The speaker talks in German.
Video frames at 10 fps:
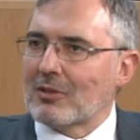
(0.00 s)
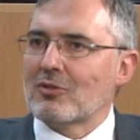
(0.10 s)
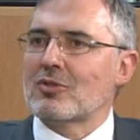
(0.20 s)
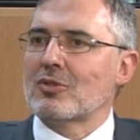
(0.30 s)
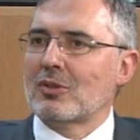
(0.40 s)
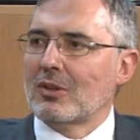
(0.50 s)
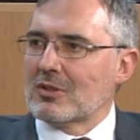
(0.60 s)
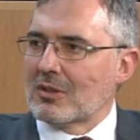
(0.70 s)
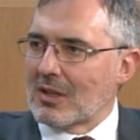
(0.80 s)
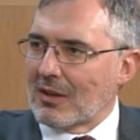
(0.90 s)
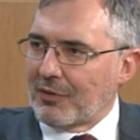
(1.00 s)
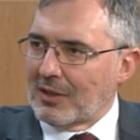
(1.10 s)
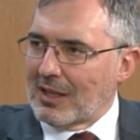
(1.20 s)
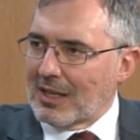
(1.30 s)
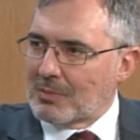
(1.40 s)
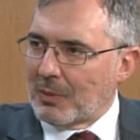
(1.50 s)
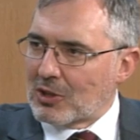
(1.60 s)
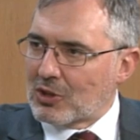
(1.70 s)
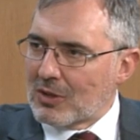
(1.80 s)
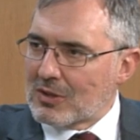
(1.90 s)
und sozusagen von den
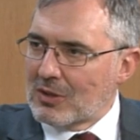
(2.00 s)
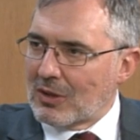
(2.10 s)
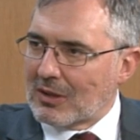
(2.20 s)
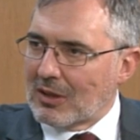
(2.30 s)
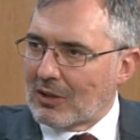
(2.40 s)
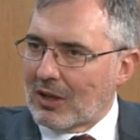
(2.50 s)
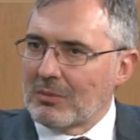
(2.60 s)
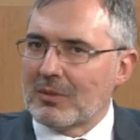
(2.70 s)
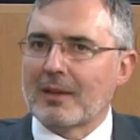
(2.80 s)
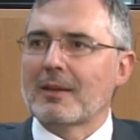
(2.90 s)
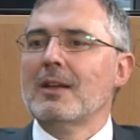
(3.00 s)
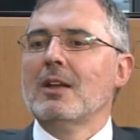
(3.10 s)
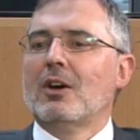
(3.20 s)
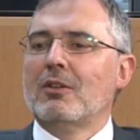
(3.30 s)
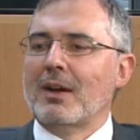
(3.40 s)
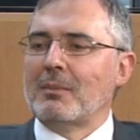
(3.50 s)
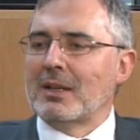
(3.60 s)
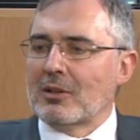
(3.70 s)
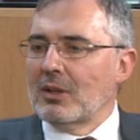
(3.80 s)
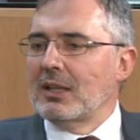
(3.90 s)
Exportchancen dort geträumt hat und weil man
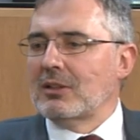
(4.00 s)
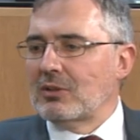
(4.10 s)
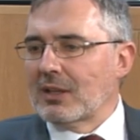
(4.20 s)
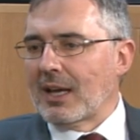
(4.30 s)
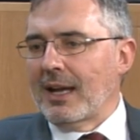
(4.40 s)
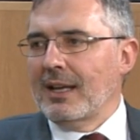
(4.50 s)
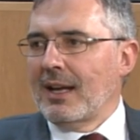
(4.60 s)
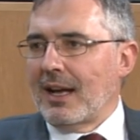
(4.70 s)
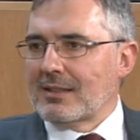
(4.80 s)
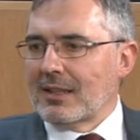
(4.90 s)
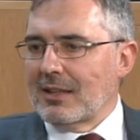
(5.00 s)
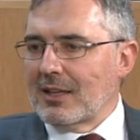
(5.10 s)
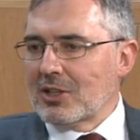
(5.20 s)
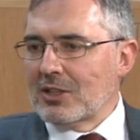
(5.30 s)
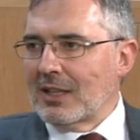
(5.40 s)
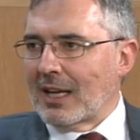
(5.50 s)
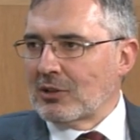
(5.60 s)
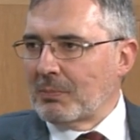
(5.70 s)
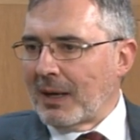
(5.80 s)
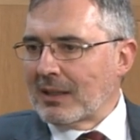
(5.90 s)
natürlich die Türkei als strategischen
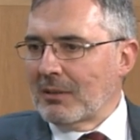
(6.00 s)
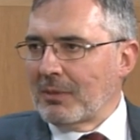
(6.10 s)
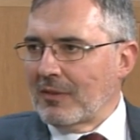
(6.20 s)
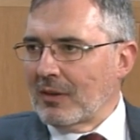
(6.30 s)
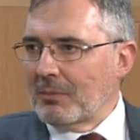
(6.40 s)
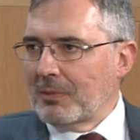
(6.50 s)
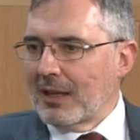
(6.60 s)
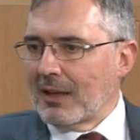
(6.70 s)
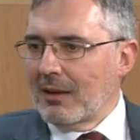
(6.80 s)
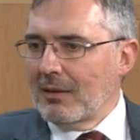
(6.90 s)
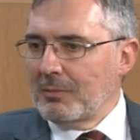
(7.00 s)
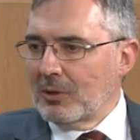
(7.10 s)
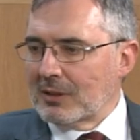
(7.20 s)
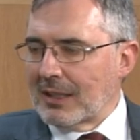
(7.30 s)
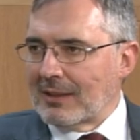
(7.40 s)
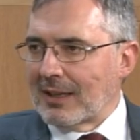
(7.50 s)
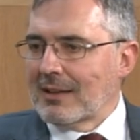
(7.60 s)
NATO-Partner äh, beurteilt hat.